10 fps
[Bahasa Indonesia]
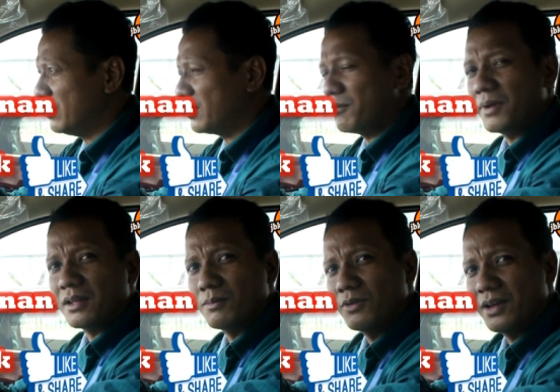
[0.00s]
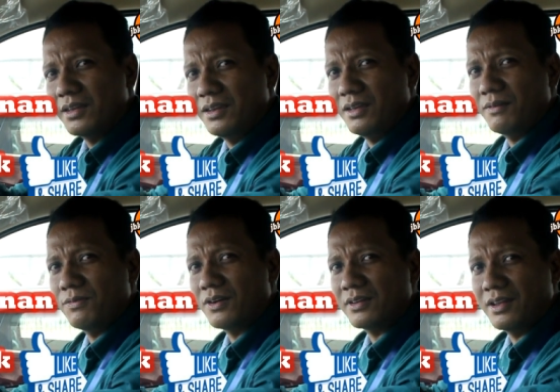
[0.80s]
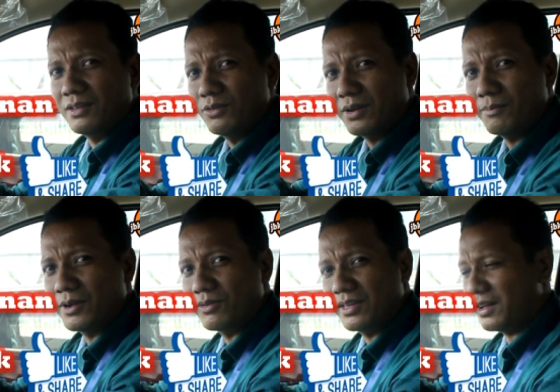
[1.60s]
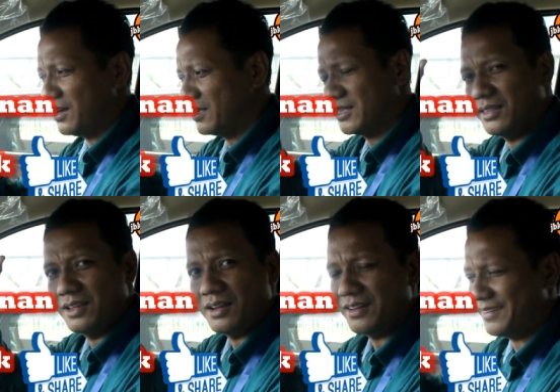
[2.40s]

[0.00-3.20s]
Sampai ketemu lagi di vlog dari John berikutnya, guys. Dah.